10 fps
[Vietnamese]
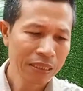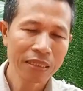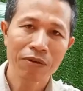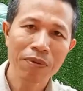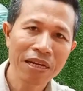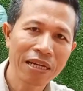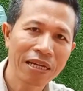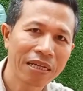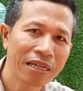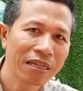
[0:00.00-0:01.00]
thế thì quay
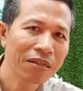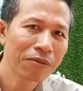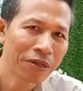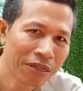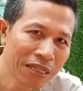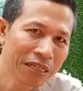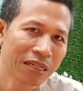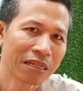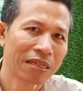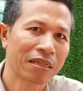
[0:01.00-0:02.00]
lại cái câu nói
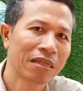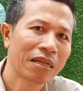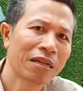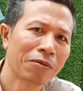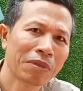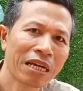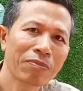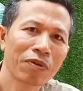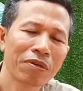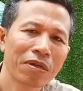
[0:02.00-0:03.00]
rằng lòng
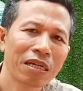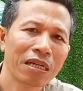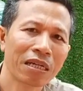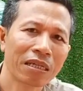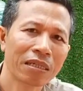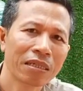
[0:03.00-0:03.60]
tham của con người